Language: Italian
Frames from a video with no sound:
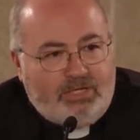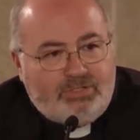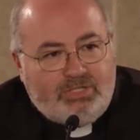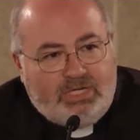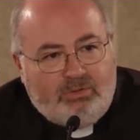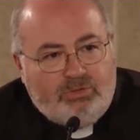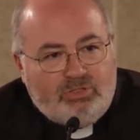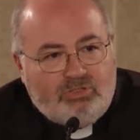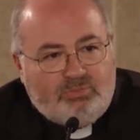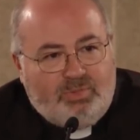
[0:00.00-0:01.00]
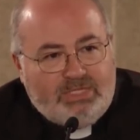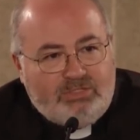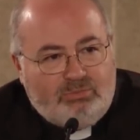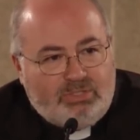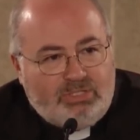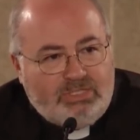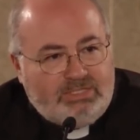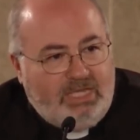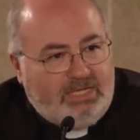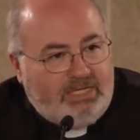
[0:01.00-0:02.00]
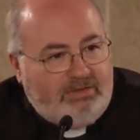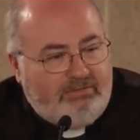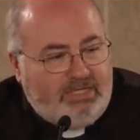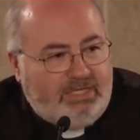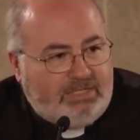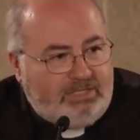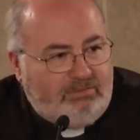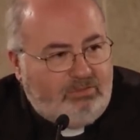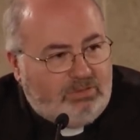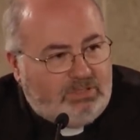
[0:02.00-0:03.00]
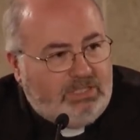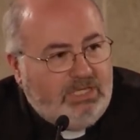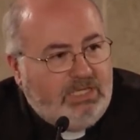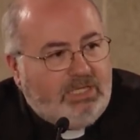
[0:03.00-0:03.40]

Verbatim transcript: lasciare questo spazio, potreste anche venire travolti